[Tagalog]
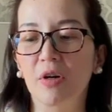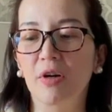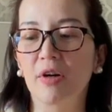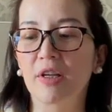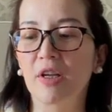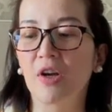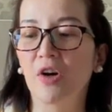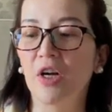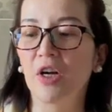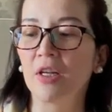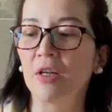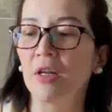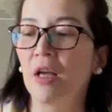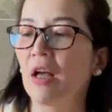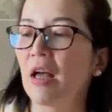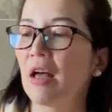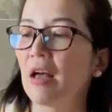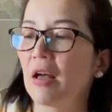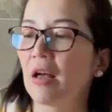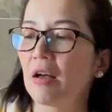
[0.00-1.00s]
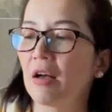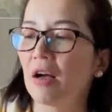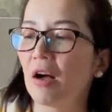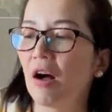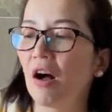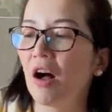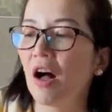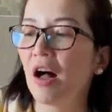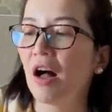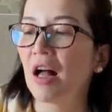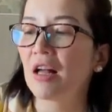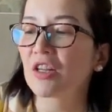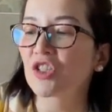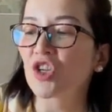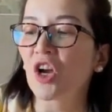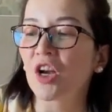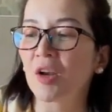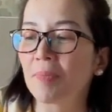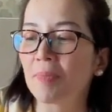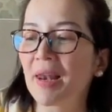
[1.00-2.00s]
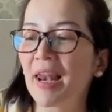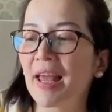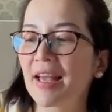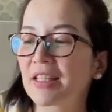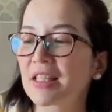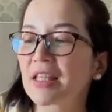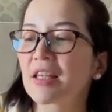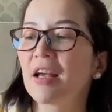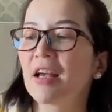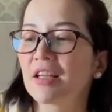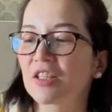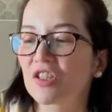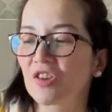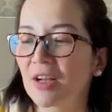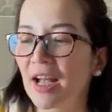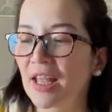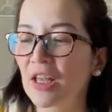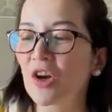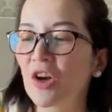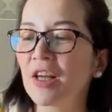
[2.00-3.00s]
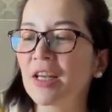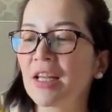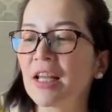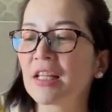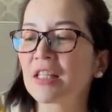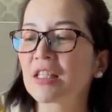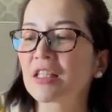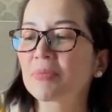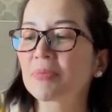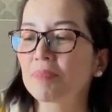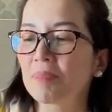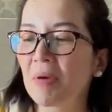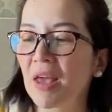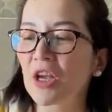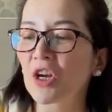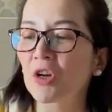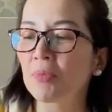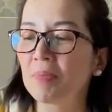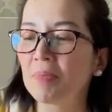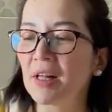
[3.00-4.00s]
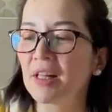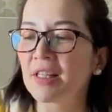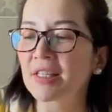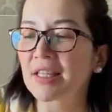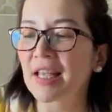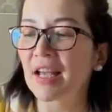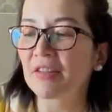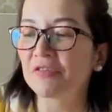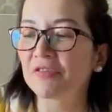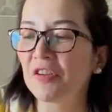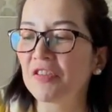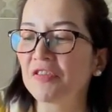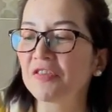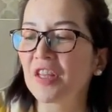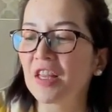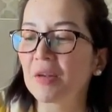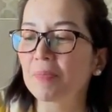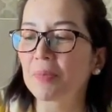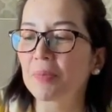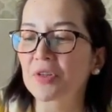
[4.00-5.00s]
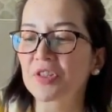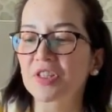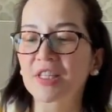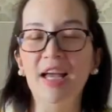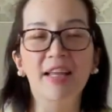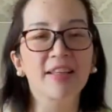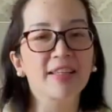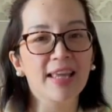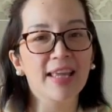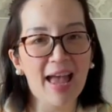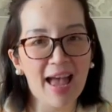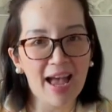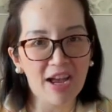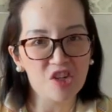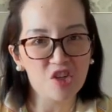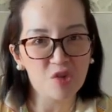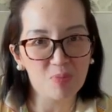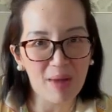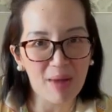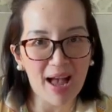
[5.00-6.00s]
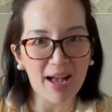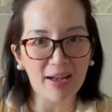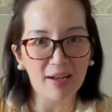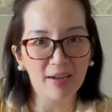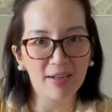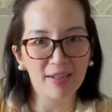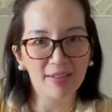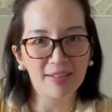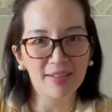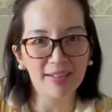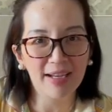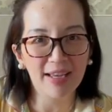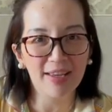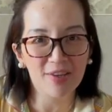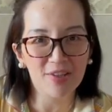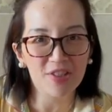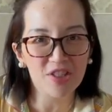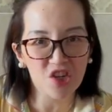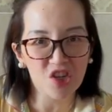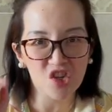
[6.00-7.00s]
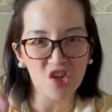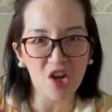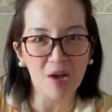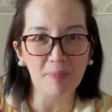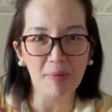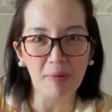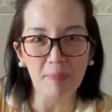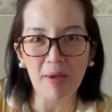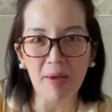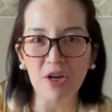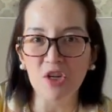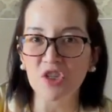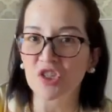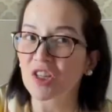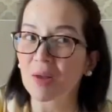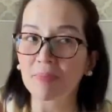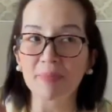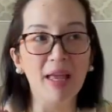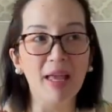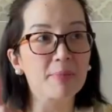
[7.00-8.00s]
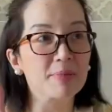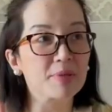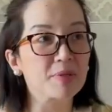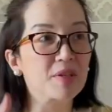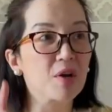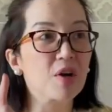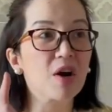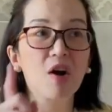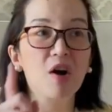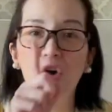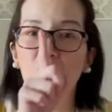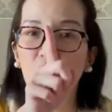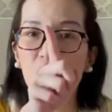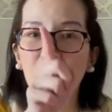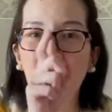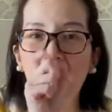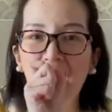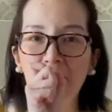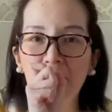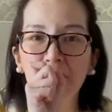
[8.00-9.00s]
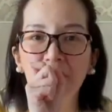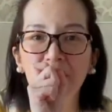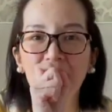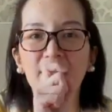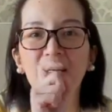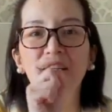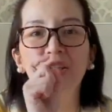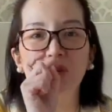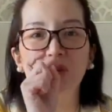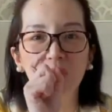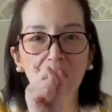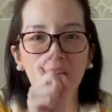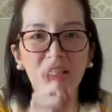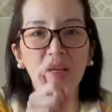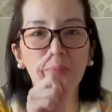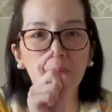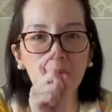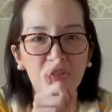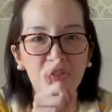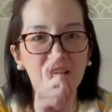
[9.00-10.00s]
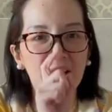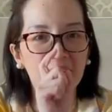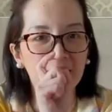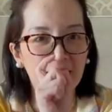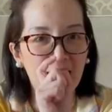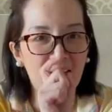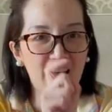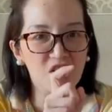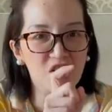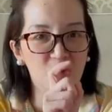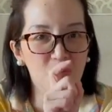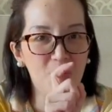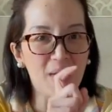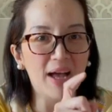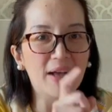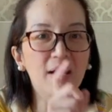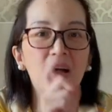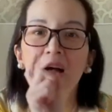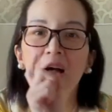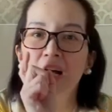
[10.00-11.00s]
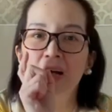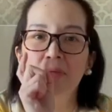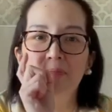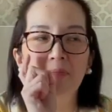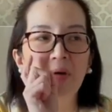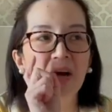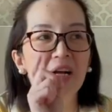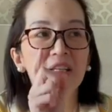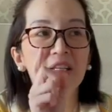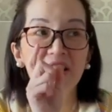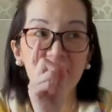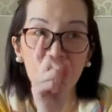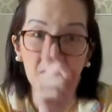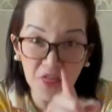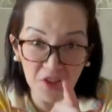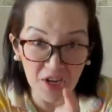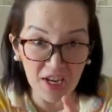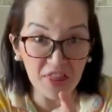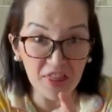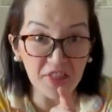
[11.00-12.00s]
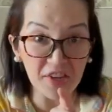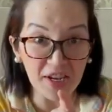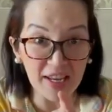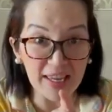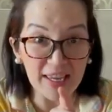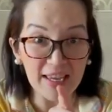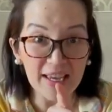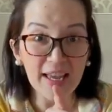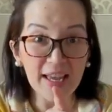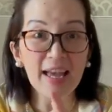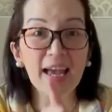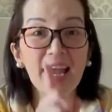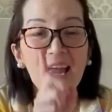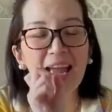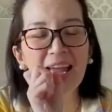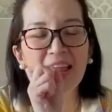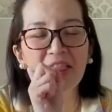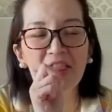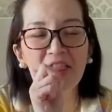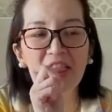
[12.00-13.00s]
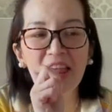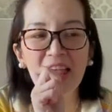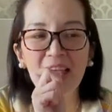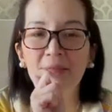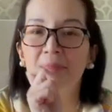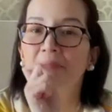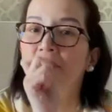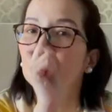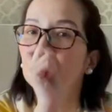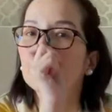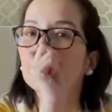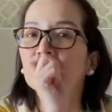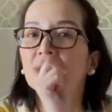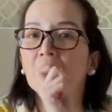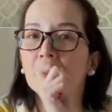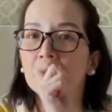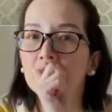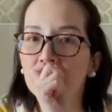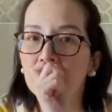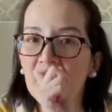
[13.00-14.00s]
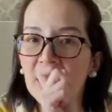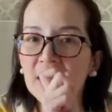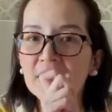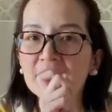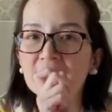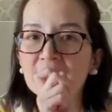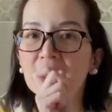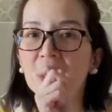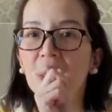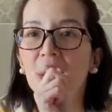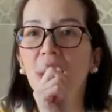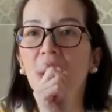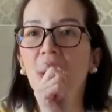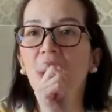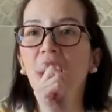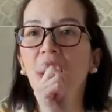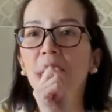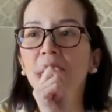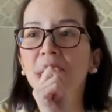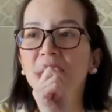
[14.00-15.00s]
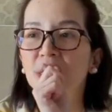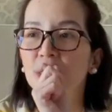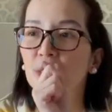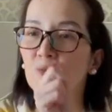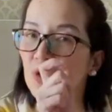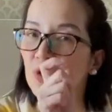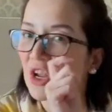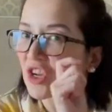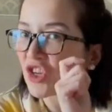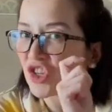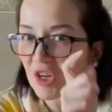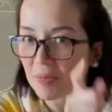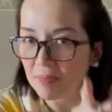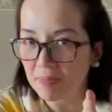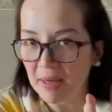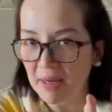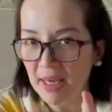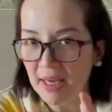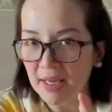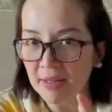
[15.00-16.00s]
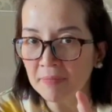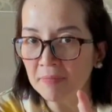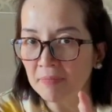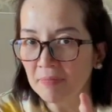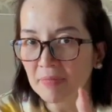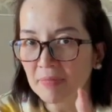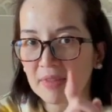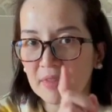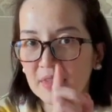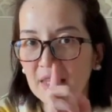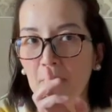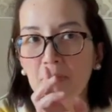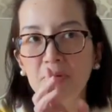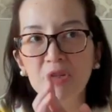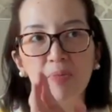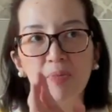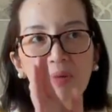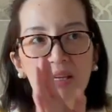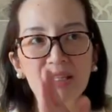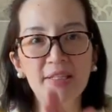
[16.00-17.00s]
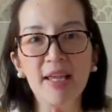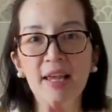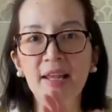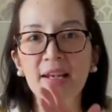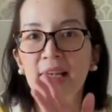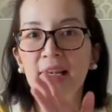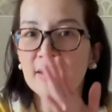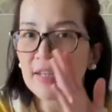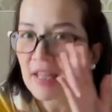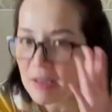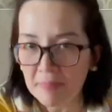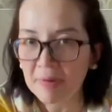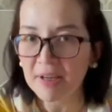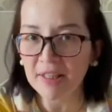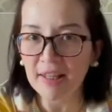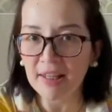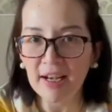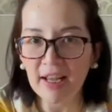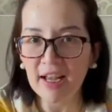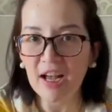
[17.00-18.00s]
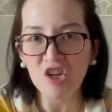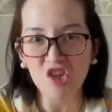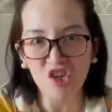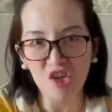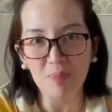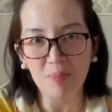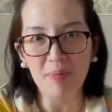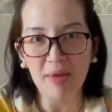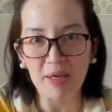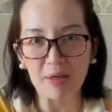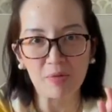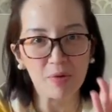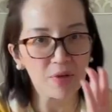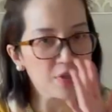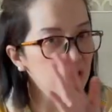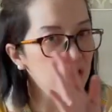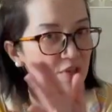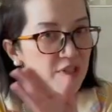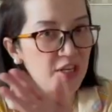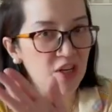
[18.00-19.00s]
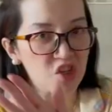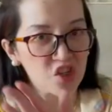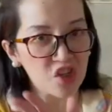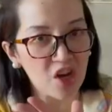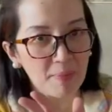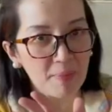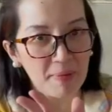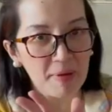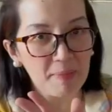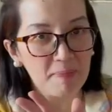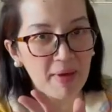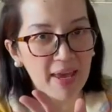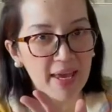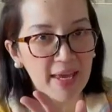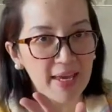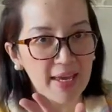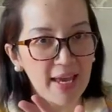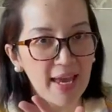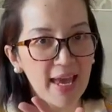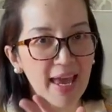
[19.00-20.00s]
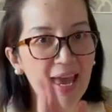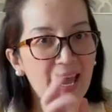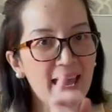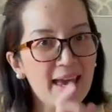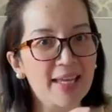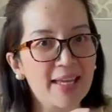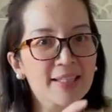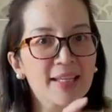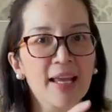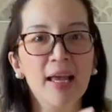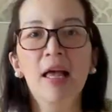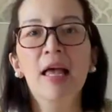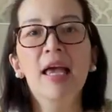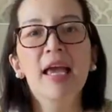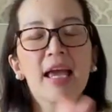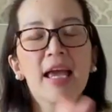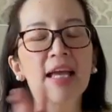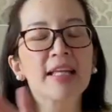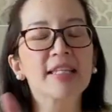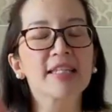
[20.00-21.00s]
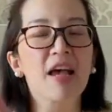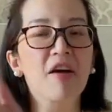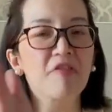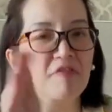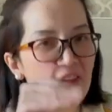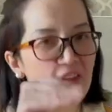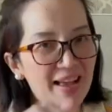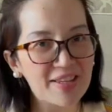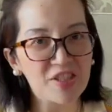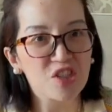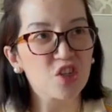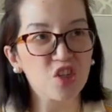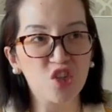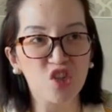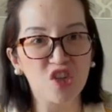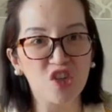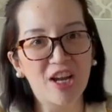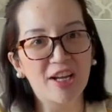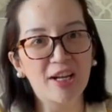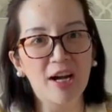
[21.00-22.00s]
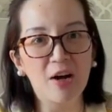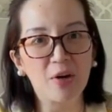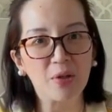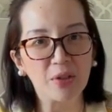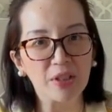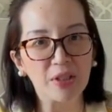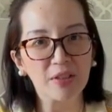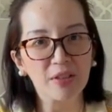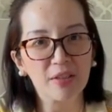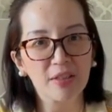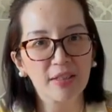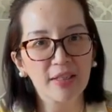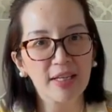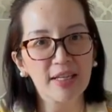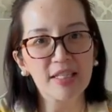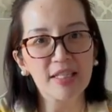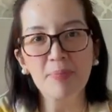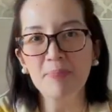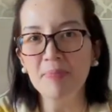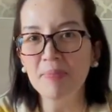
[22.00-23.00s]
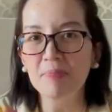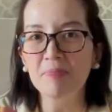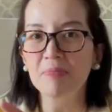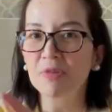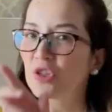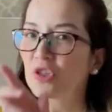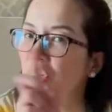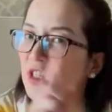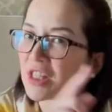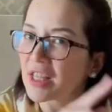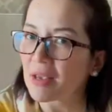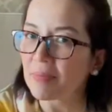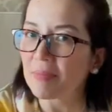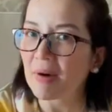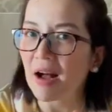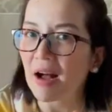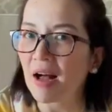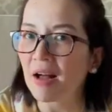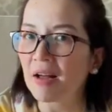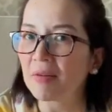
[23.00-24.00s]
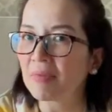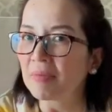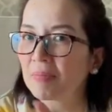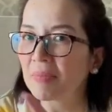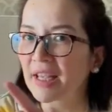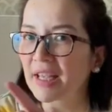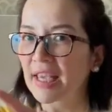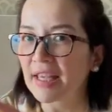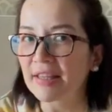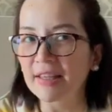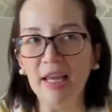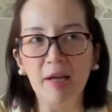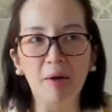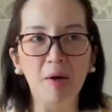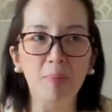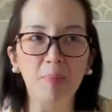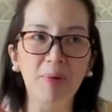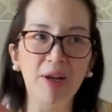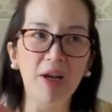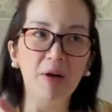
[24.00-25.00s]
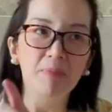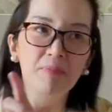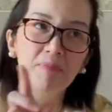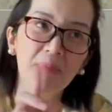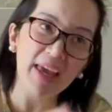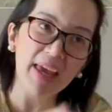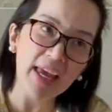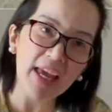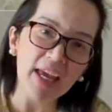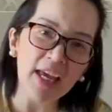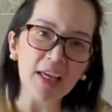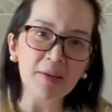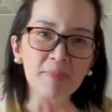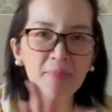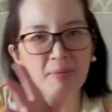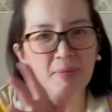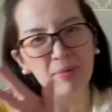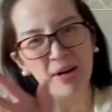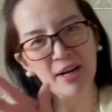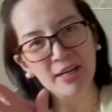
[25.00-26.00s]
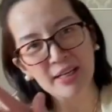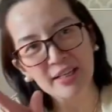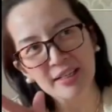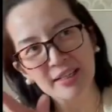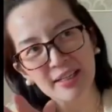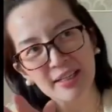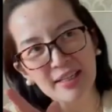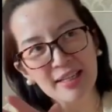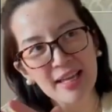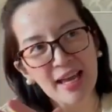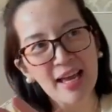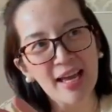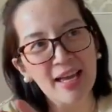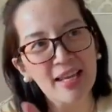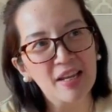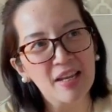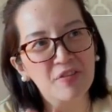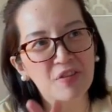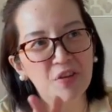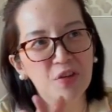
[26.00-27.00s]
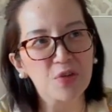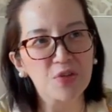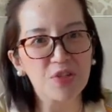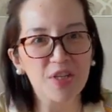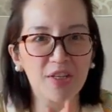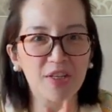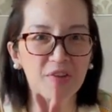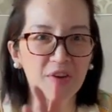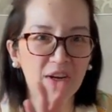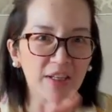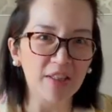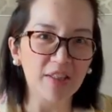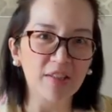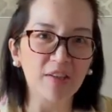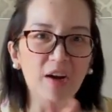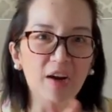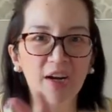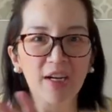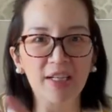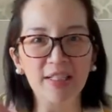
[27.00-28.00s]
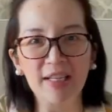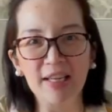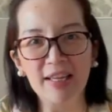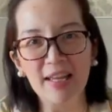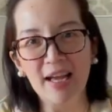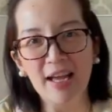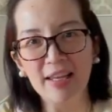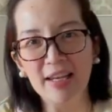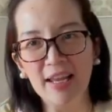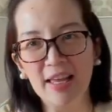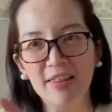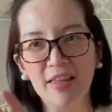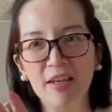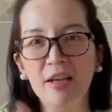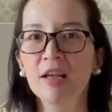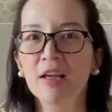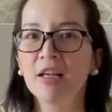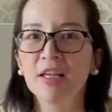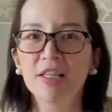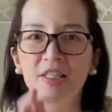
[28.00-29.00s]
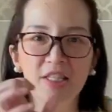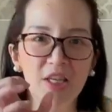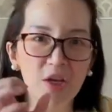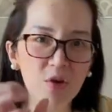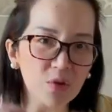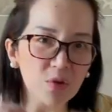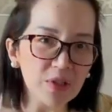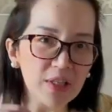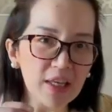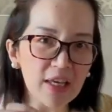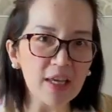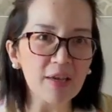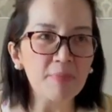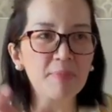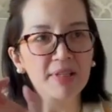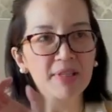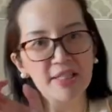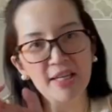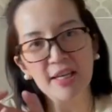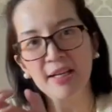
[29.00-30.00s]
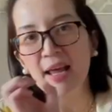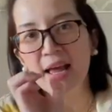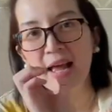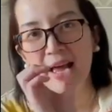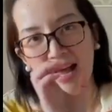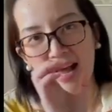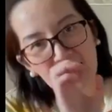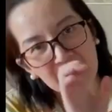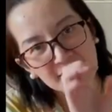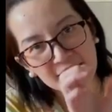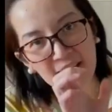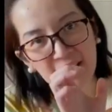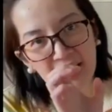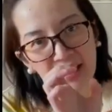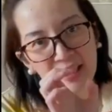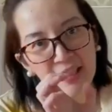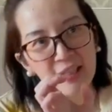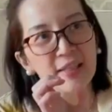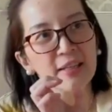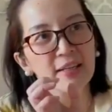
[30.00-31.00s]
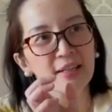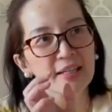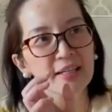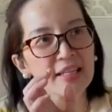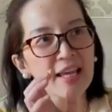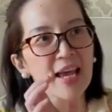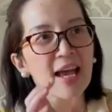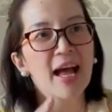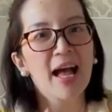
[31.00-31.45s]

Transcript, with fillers: Yun uh, sorry pala, it's, ngayon, it's pay your bills, get 15% cashback ngayon sa Shopee. Pero sometimes, umaabot yan ng 20% cashback pag sa 3-3. And then, mas, uh, mas mura shipping, tapos minsan, libre talaga shipping when using Shopee Pay. And, it's a faster checkout. Kasi dun sa iba, maghihintay ka pa ng PIN, may mga ganyan-ganyan, if you're using credit card, ganyan, and then COD, minsan hassle, kasi